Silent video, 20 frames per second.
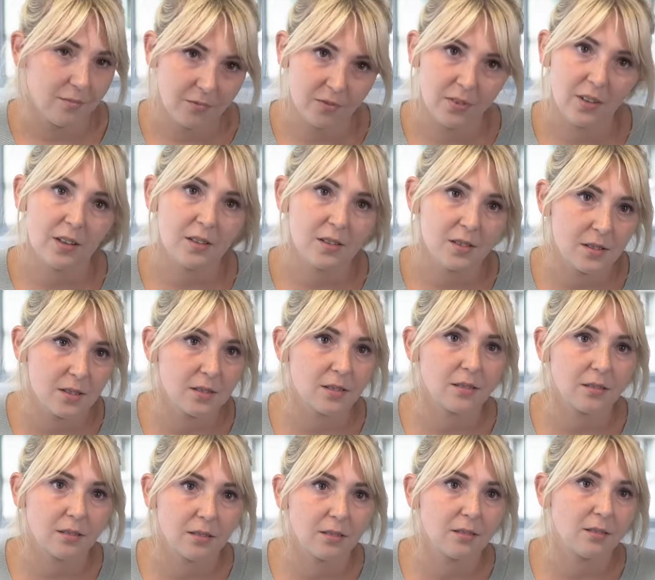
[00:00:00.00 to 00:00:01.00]
Więc y,
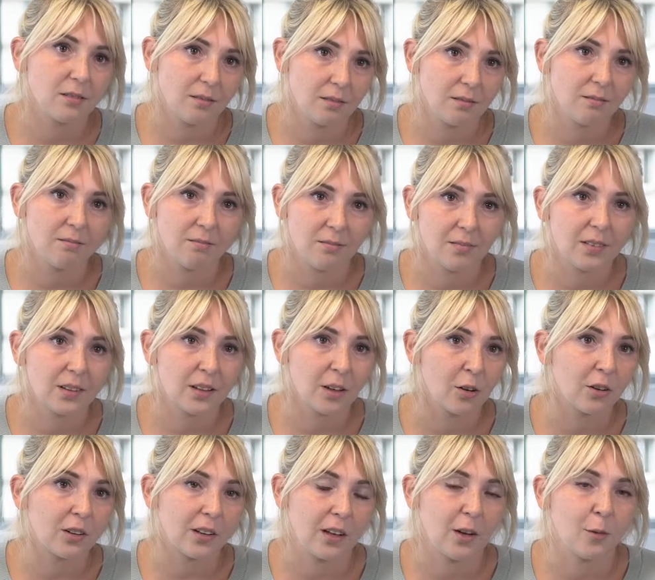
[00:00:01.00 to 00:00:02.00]

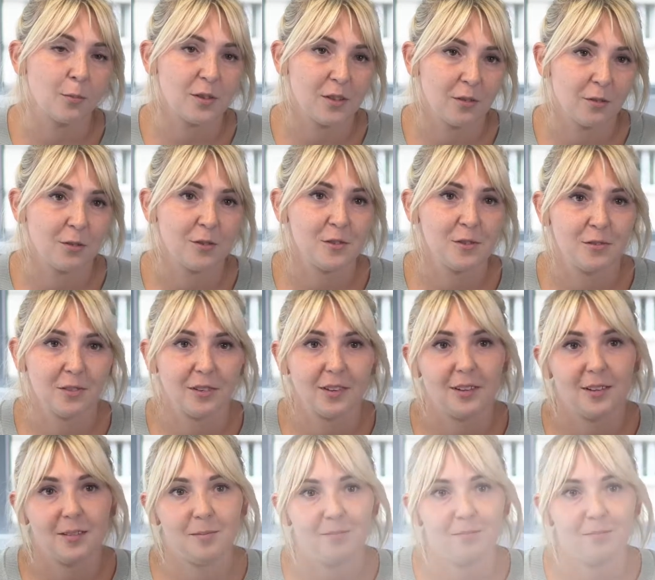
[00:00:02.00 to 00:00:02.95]
tylko taka opcja wchodzi w grę